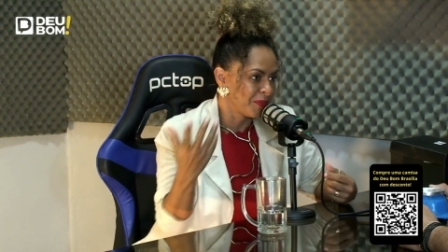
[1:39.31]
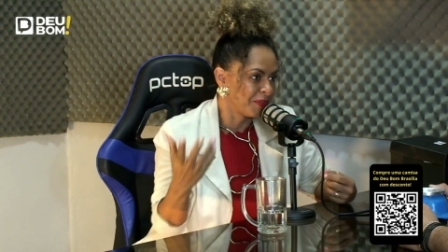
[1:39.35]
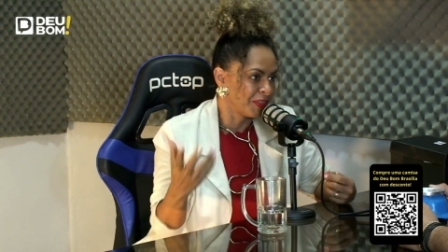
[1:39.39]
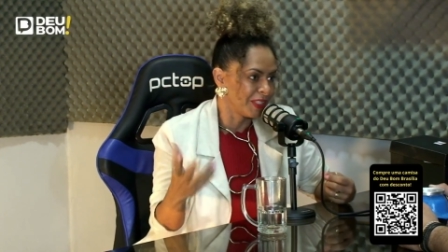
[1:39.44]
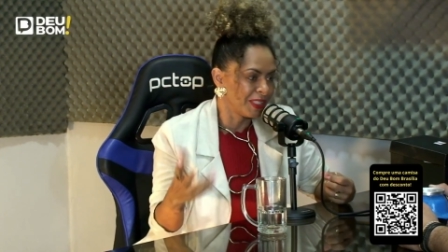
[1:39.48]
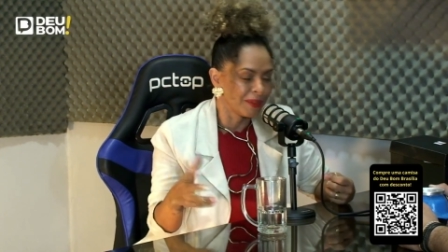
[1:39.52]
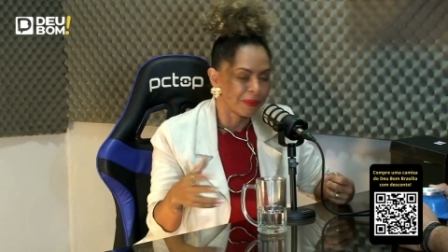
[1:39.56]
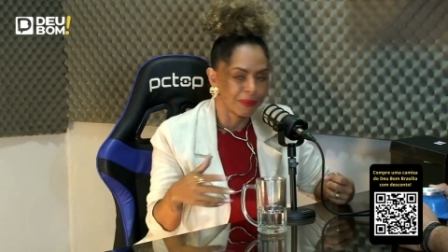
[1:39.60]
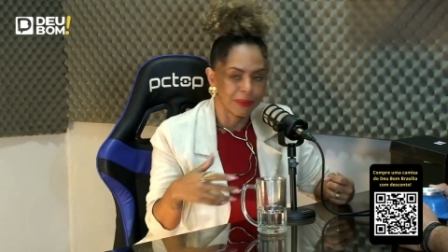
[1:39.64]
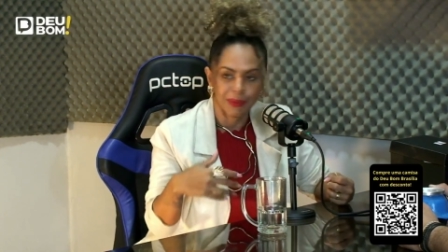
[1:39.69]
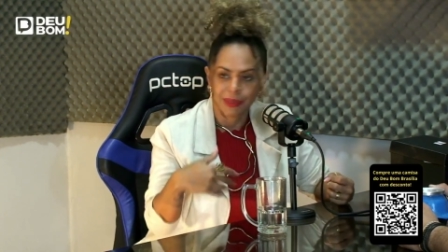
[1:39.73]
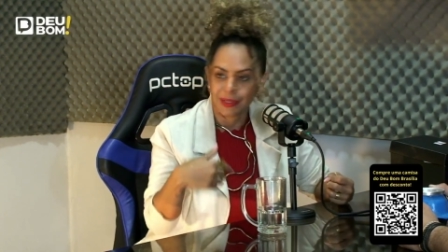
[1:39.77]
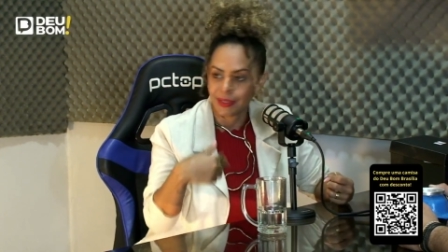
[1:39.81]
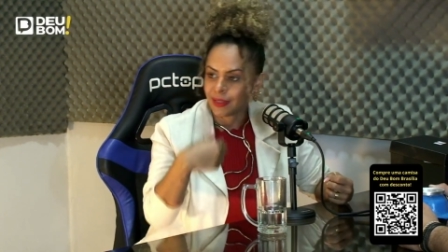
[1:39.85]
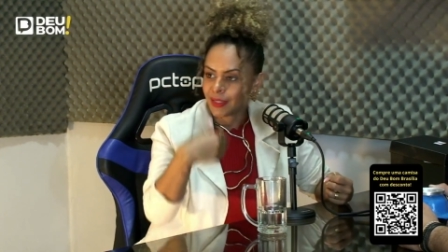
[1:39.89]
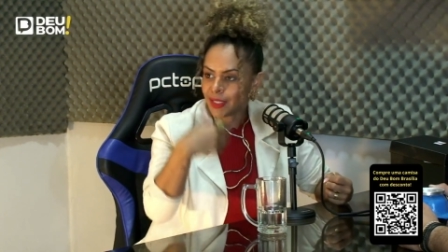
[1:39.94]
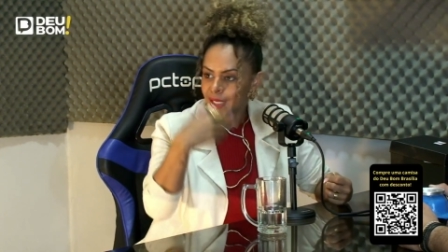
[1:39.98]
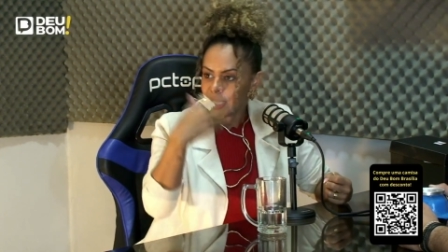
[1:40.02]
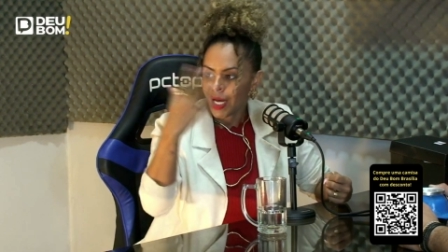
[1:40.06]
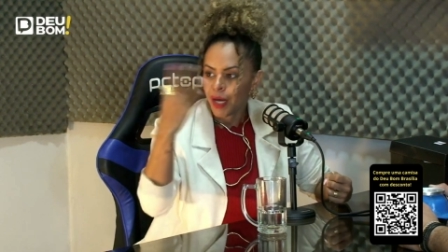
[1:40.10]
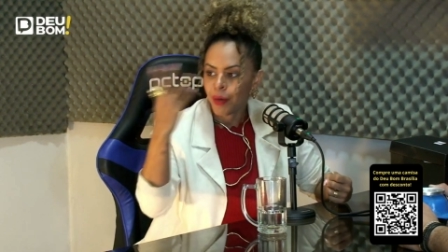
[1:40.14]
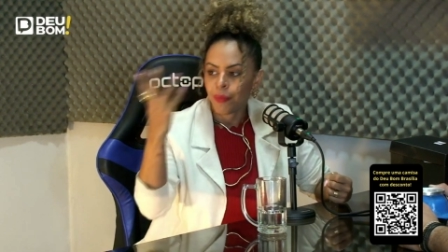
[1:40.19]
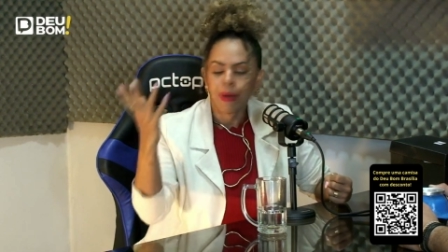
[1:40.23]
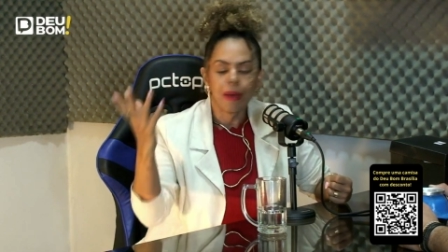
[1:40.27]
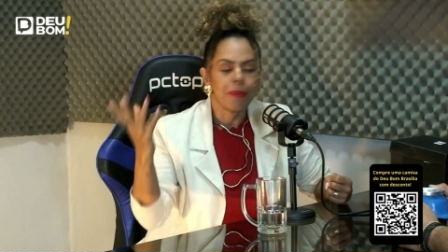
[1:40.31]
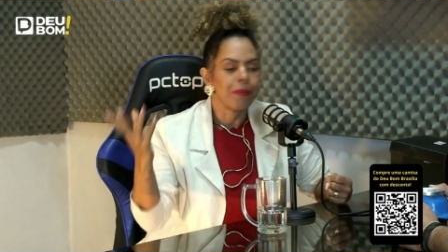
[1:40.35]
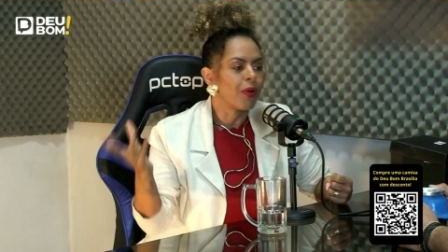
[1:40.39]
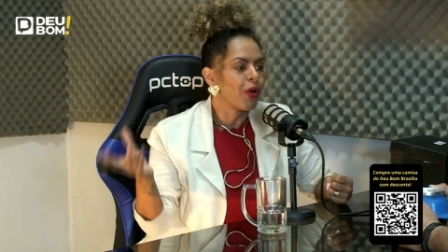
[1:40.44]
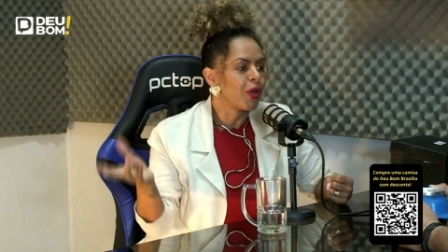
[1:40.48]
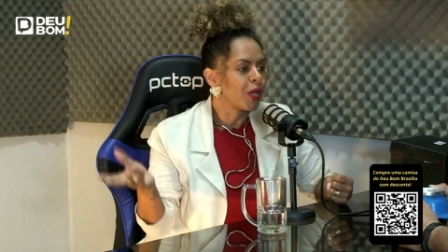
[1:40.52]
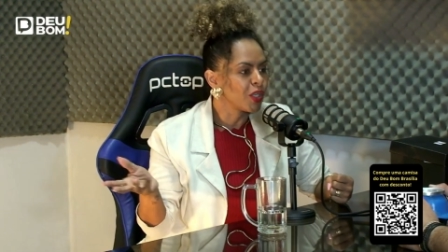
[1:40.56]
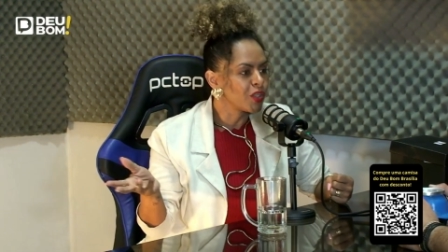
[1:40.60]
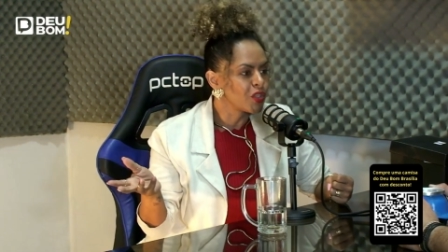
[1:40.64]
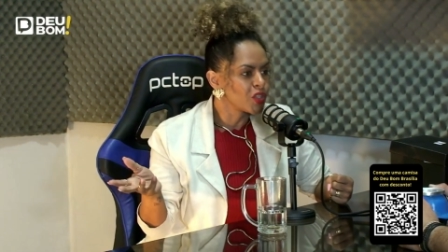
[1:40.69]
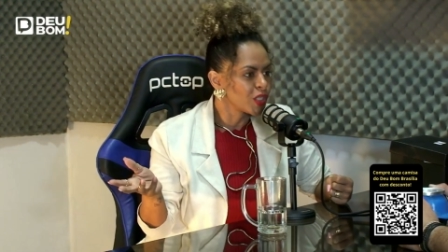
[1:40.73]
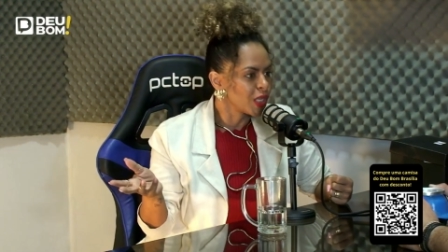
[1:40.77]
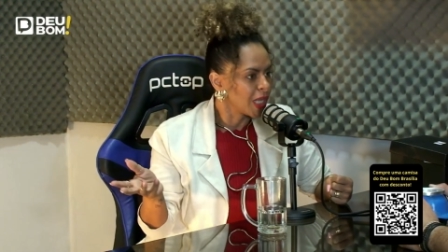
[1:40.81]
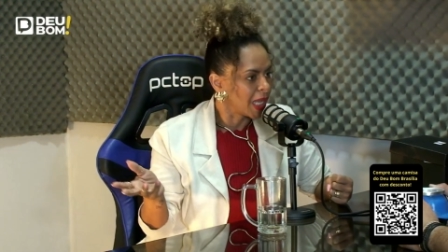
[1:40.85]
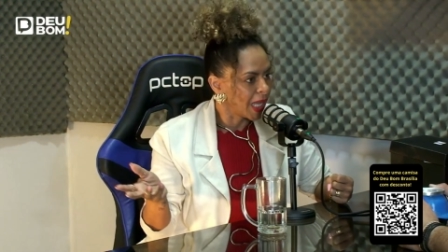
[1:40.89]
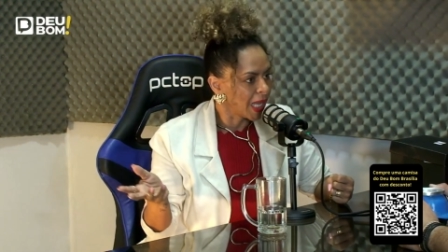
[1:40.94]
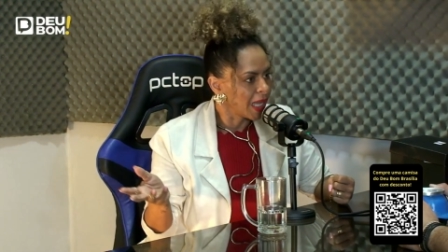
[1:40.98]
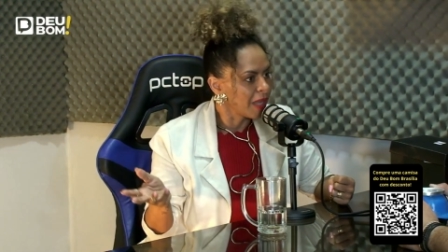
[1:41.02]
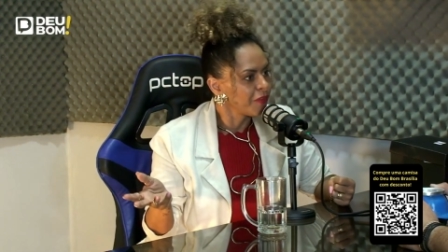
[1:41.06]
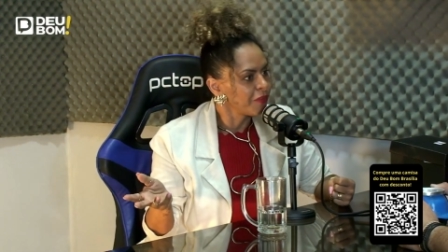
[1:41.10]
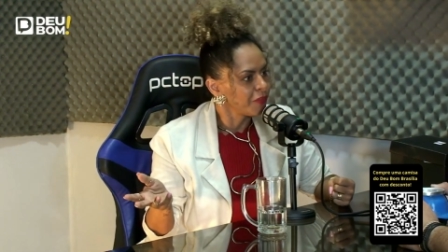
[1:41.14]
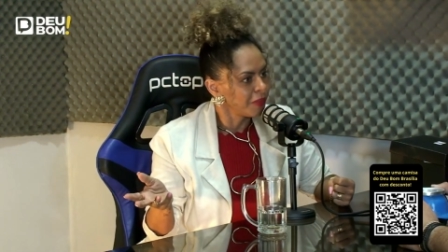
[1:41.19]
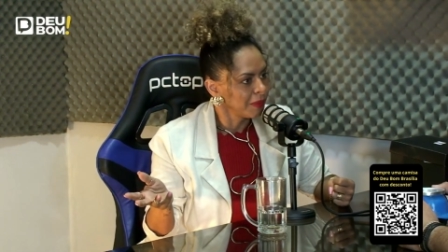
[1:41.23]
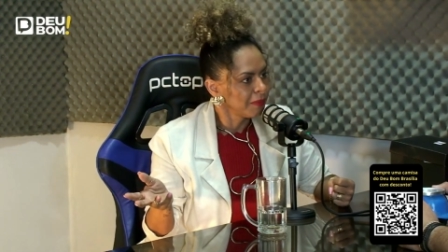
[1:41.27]
vira uma, uma bola de
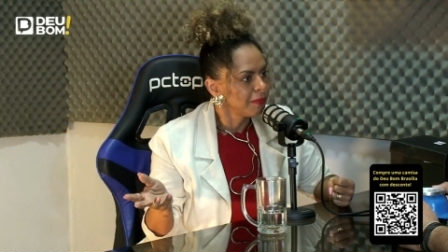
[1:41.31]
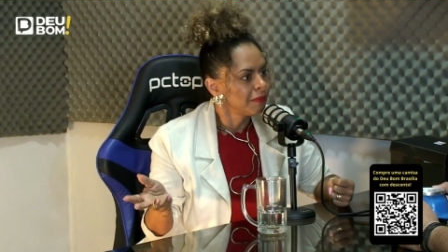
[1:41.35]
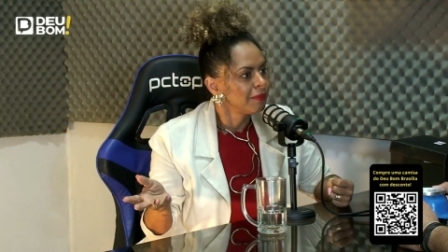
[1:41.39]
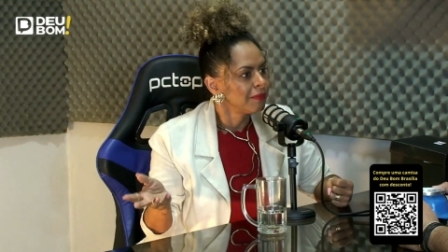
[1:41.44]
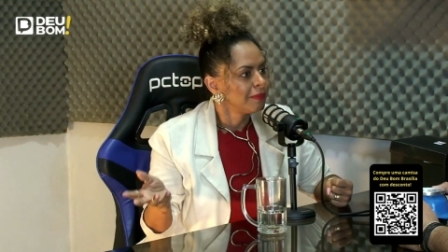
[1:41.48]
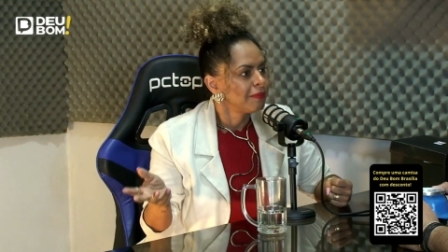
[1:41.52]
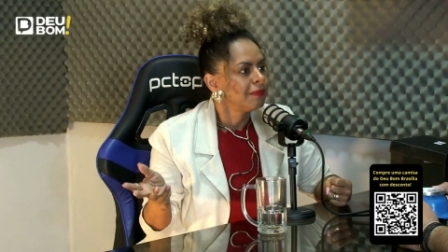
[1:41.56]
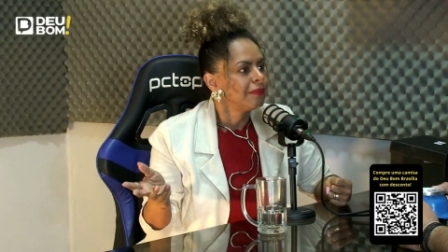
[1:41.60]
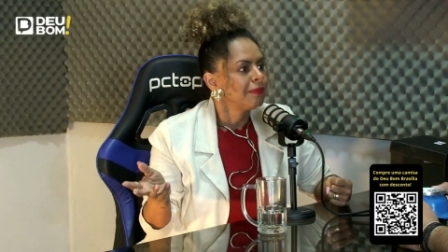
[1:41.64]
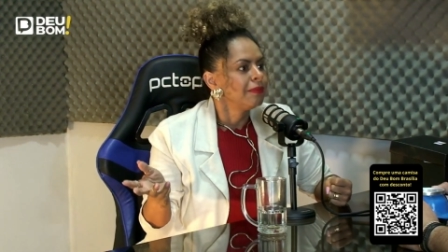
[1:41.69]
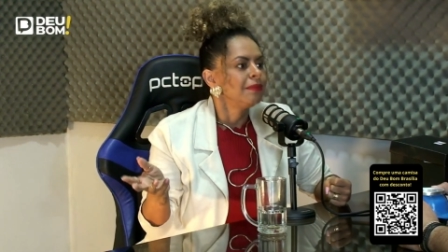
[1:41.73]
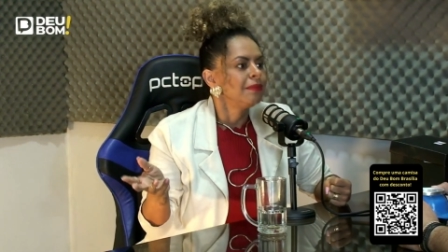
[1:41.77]
neve. Uhum.